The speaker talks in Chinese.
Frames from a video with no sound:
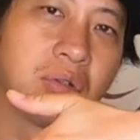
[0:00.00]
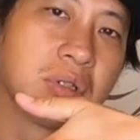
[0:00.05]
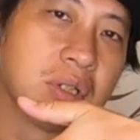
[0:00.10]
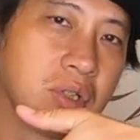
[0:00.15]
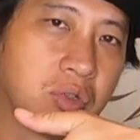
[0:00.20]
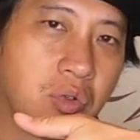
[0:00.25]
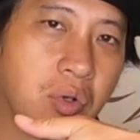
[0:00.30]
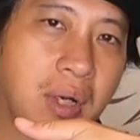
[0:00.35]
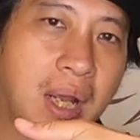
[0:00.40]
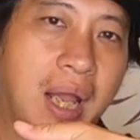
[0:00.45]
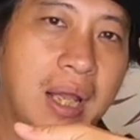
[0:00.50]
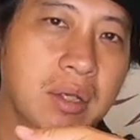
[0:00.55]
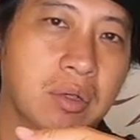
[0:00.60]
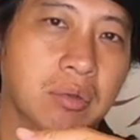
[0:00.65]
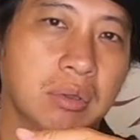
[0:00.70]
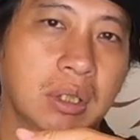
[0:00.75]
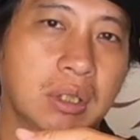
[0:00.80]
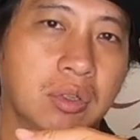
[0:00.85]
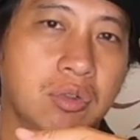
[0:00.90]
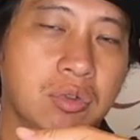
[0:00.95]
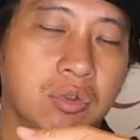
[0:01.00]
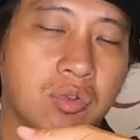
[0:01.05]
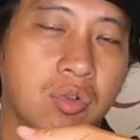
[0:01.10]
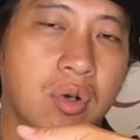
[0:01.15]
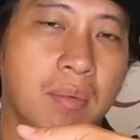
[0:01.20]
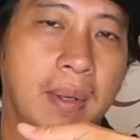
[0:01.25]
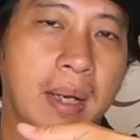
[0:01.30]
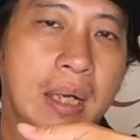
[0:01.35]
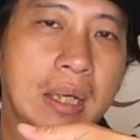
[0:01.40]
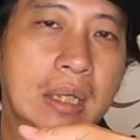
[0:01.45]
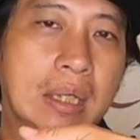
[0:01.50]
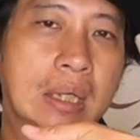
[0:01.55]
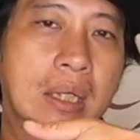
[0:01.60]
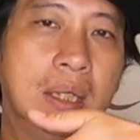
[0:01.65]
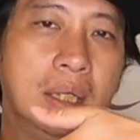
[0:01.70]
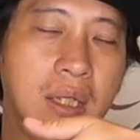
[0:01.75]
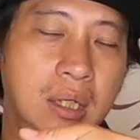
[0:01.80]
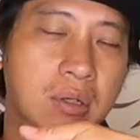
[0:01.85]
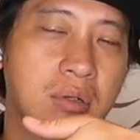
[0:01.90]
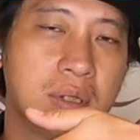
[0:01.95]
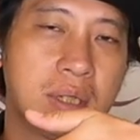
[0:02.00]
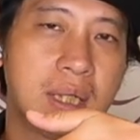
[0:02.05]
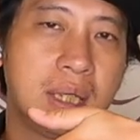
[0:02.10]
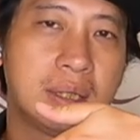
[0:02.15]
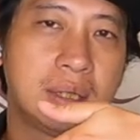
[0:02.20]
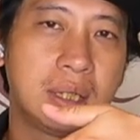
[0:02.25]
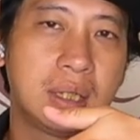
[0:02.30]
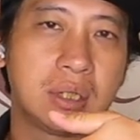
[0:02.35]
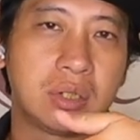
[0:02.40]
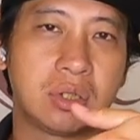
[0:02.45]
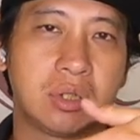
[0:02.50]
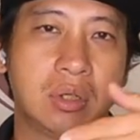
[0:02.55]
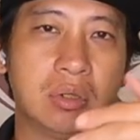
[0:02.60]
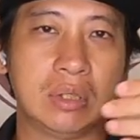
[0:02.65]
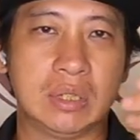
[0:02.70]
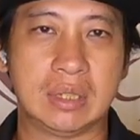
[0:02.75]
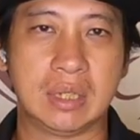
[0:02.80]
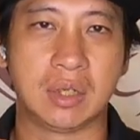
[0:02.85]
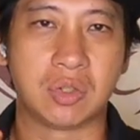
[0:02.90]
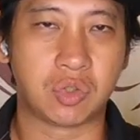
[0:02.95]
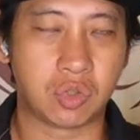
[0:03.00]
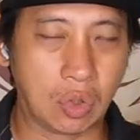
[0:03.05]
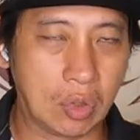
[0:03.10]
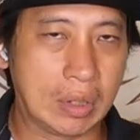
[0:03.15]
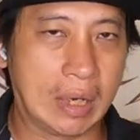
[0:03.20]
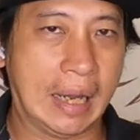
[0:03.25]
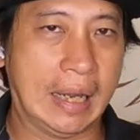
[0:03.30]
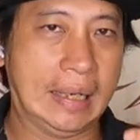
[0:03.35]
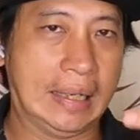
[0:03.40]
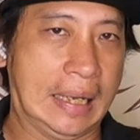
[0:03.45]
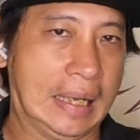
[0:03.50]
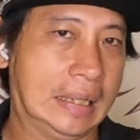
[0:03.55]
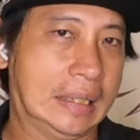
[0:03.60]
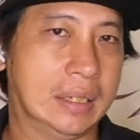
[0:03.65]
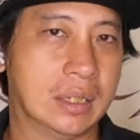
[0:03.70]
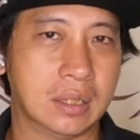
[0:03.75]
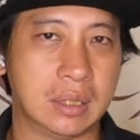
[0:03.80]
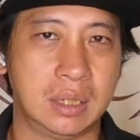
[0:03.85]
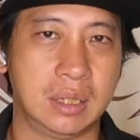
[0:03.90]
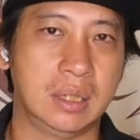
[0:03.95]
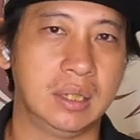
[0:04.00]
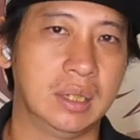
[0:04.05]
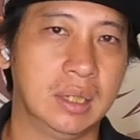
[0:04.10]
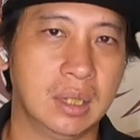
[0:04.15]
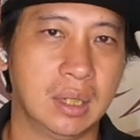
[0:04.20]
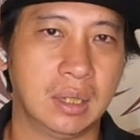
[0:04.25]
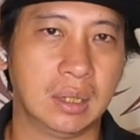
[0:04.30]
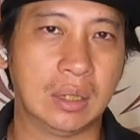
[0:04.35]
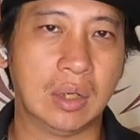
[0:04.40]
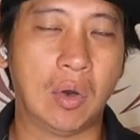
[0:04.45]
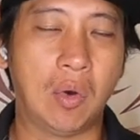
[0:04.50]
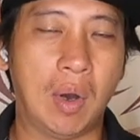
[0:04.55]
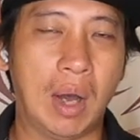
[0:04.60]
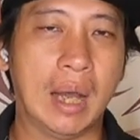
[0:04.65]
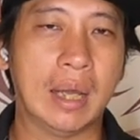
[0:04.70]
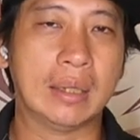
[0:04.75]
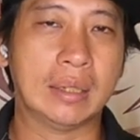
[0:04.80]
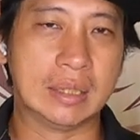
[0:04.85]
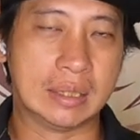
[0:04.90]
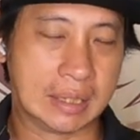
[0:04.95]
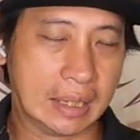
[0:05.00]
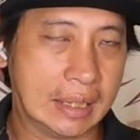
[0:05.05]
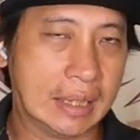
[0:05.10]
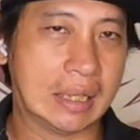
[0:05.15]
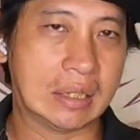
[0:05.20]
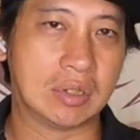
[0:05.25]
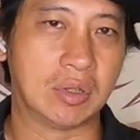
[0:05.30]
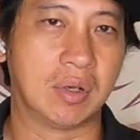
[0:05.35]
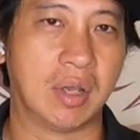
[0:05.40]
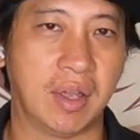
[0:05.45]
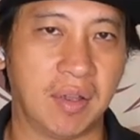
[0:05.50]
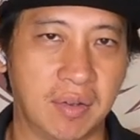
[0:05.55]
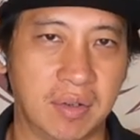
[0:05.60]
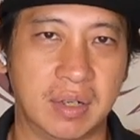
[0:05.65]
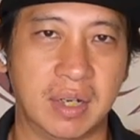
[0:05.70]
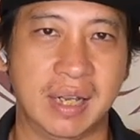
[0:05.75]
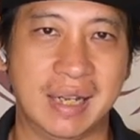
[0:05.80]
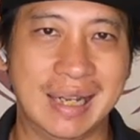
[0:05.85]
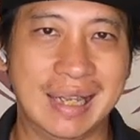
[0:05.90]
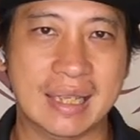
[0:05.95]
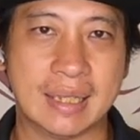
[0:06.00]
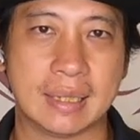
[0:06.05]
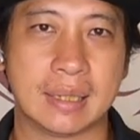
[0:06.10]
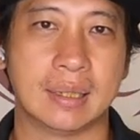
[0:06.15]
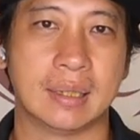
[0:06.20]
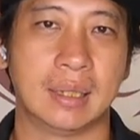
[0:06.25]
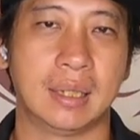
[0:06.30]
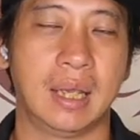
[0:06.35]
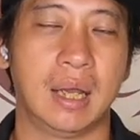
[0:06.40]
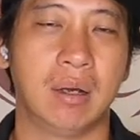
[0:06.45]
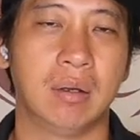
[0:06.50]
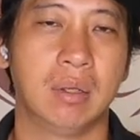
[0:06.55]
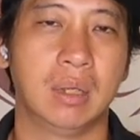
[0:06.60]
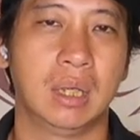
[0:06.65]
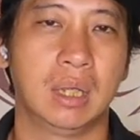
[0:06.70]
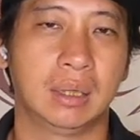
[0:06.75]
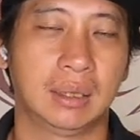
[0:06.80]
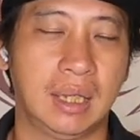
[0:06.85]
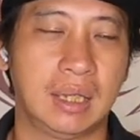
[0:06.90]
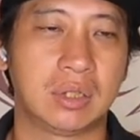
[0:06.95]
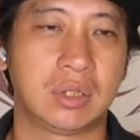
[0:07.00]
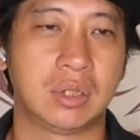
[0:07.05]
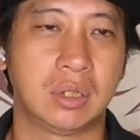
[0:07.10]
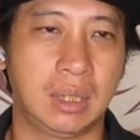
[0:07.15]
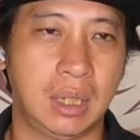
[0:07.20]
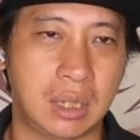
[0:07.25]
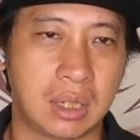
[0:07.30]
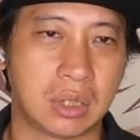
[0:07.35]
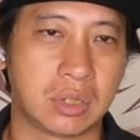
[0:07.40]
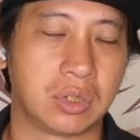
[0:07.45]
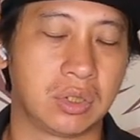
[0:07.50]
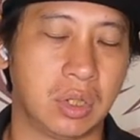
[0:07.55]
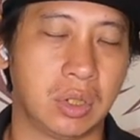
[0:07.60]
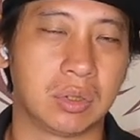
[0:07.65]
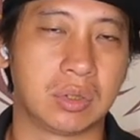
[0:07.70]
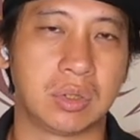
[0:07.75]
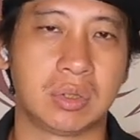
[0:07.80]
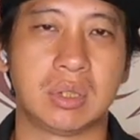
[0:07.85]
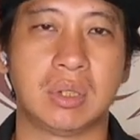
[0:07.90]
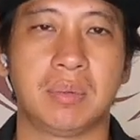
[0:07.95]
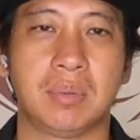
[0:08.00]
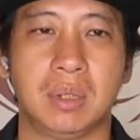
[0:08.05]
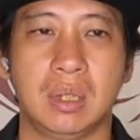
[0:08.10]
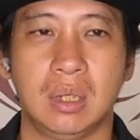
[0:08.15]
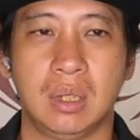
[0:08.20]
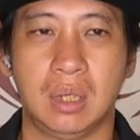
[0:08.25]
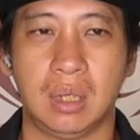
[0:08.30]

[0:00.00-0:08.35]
候是做开油的动作嘛。理论上，这个时候你只要松开拉力器的话，你车辆就可以 release 掉。但是那个时候就是，